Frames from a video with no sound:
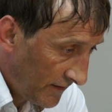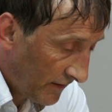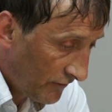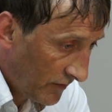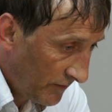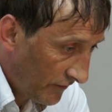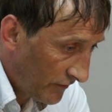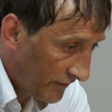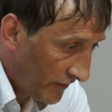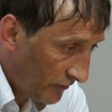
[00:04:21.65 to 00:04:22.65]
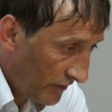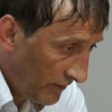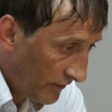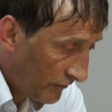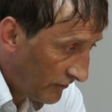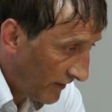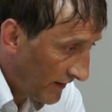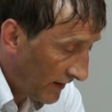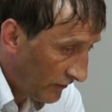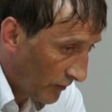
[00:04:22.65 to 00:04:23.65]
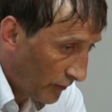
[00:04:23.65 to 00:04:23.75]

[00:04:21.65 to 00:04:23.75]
teraz w którym miejscu jesteśmy i po prostu trzeba jechać do